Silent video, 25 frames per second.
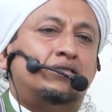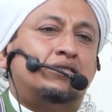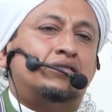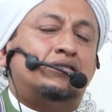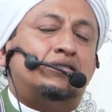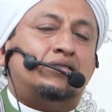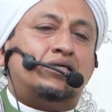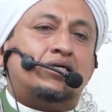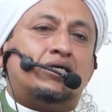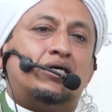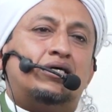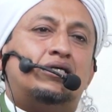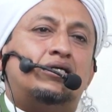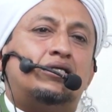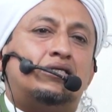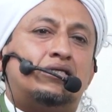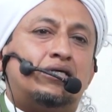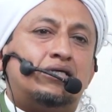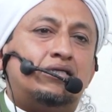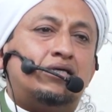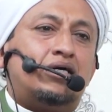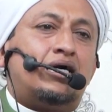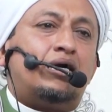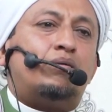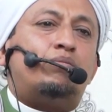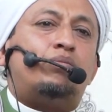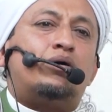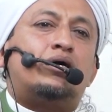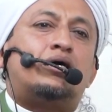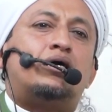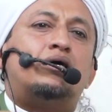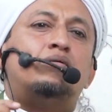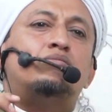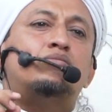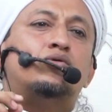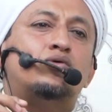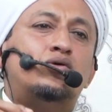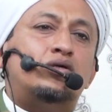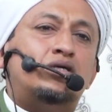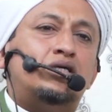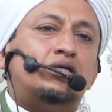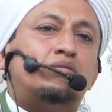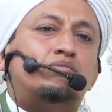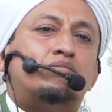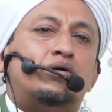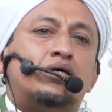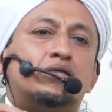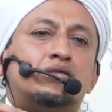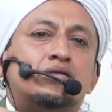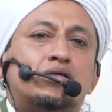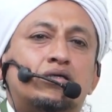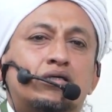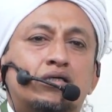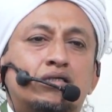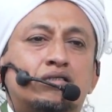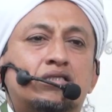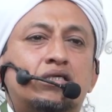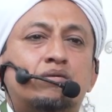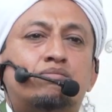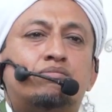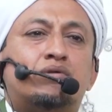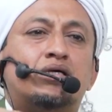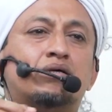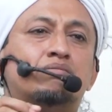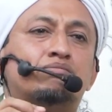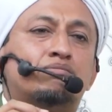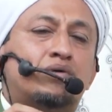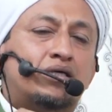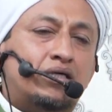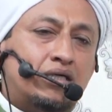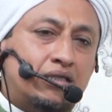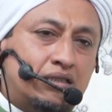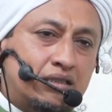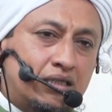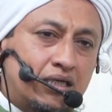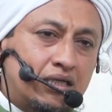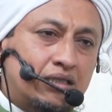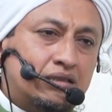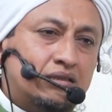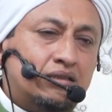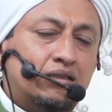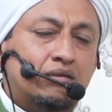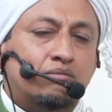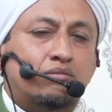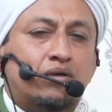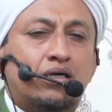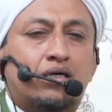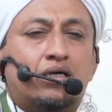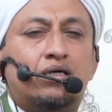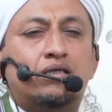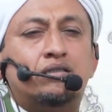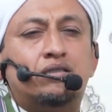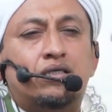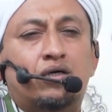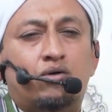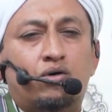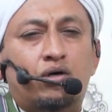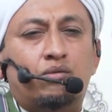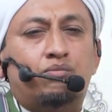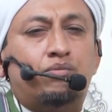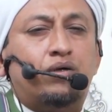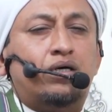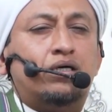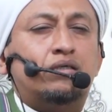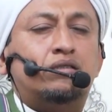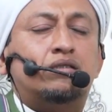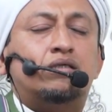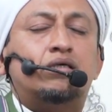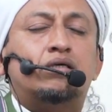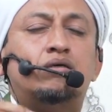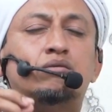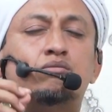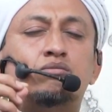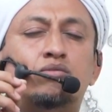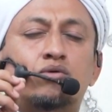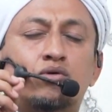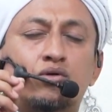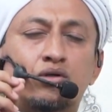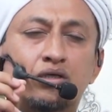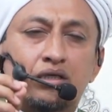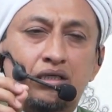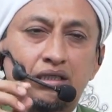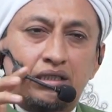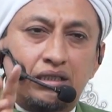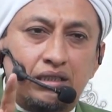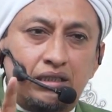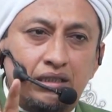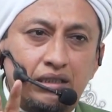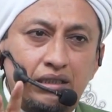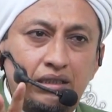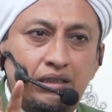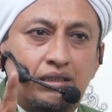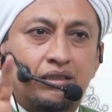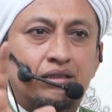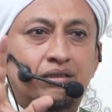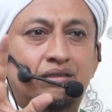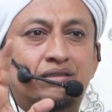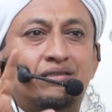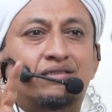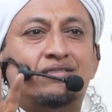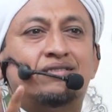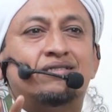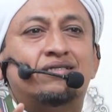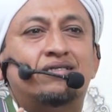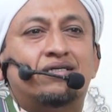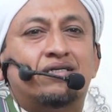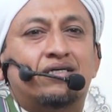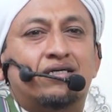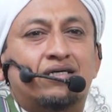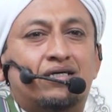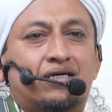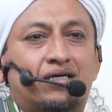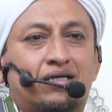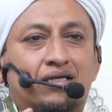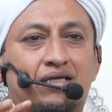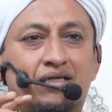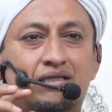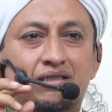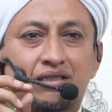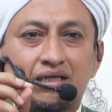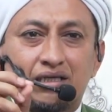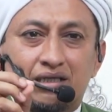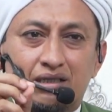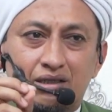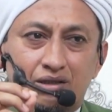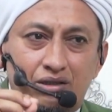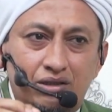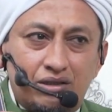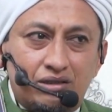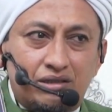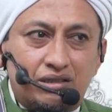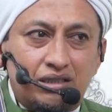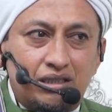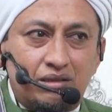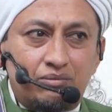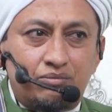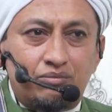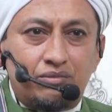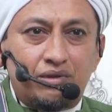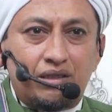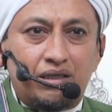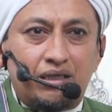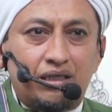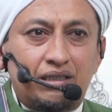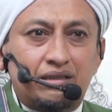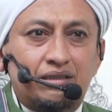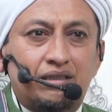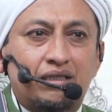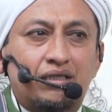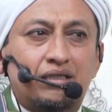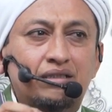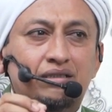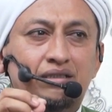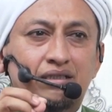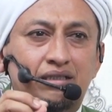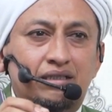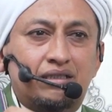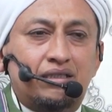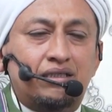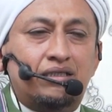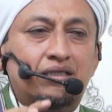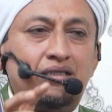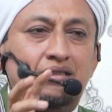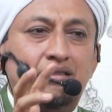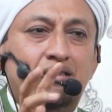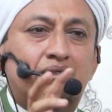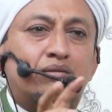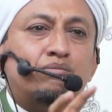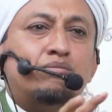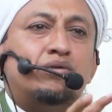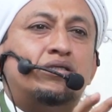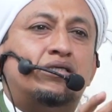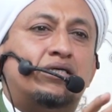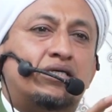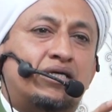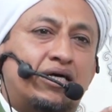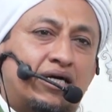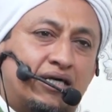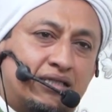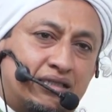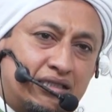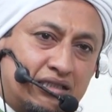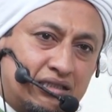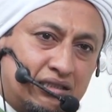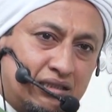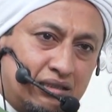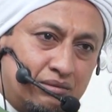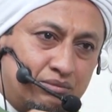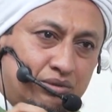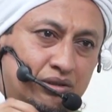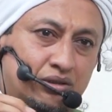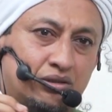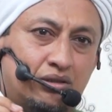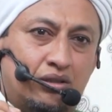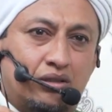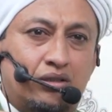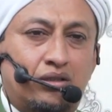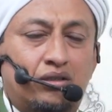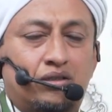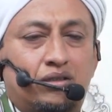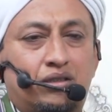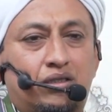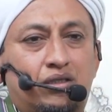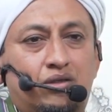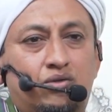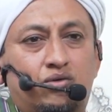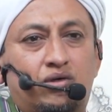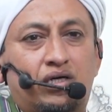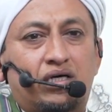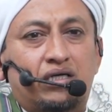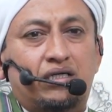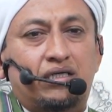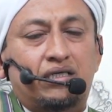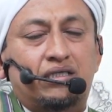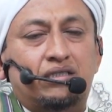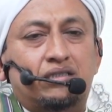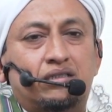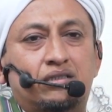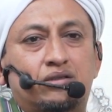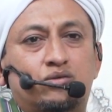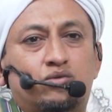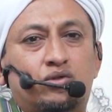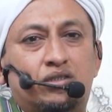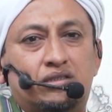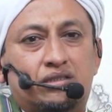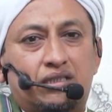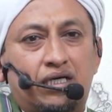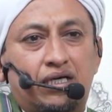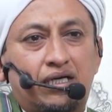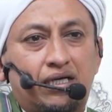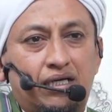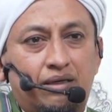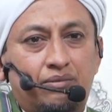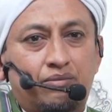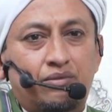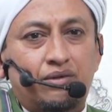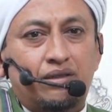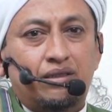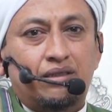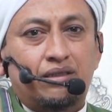Jika ditanya apakah boleh baca ratib tanpa ijazah, maka jawabannya boleh. Karena dikir ratib adalah dikir yang diambil dari hadis Nabi Shallallahu Alaihi Wasallam.